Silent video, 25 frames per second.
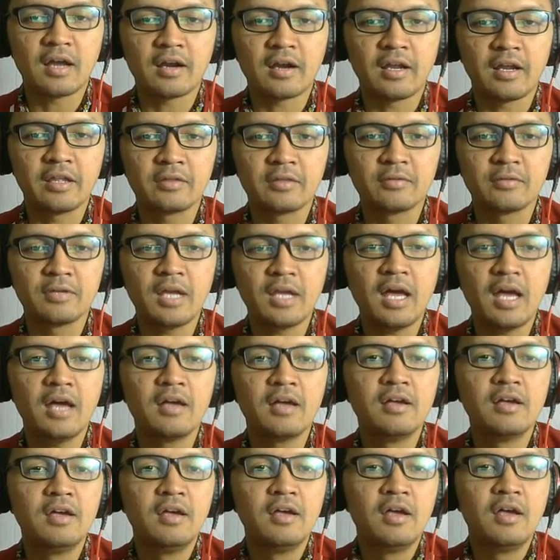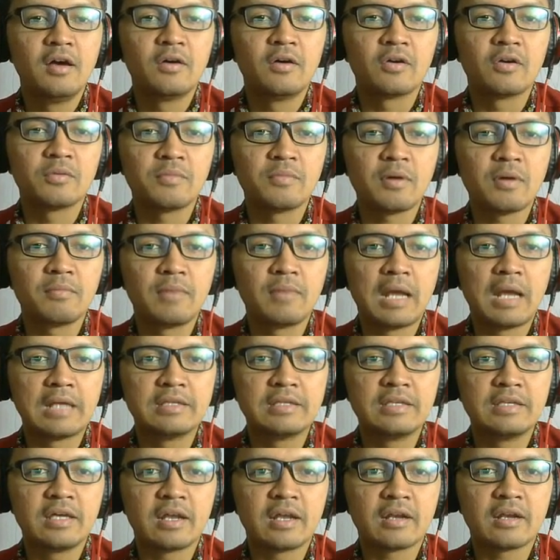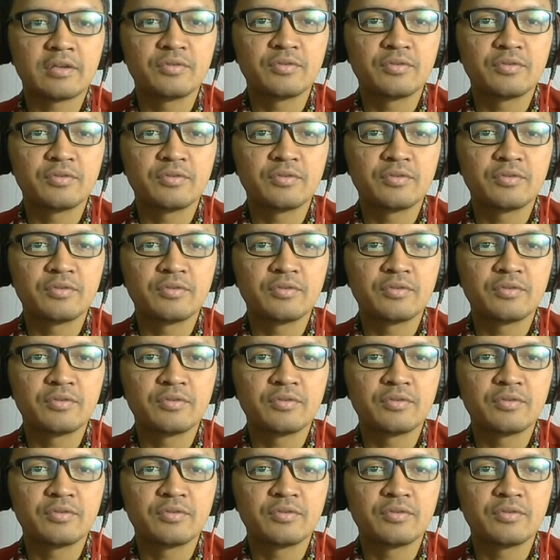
Karena itulah rumah belajar